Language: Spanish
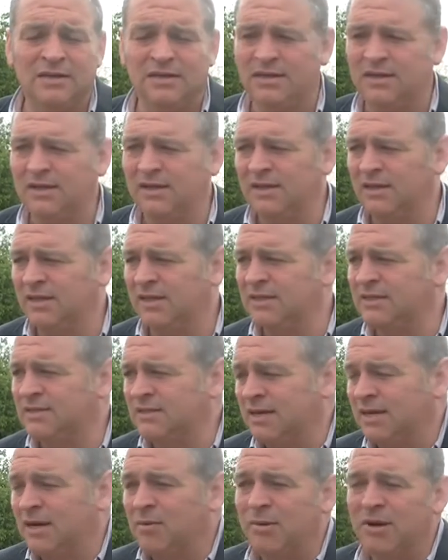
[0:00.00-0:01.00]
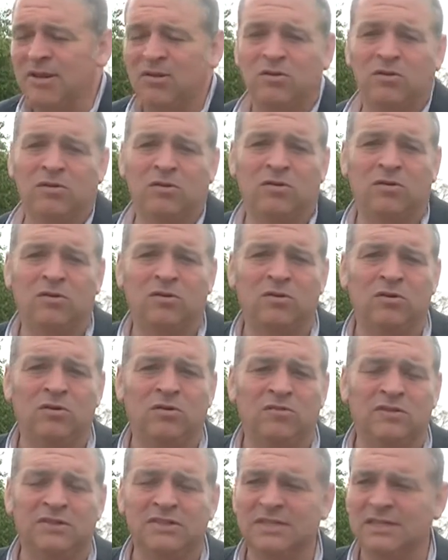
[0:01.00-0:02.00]
eh, de esta charca para todos
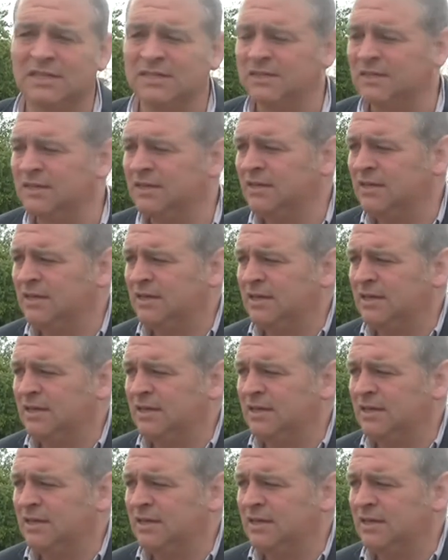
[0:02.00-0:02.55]
los, visitantes.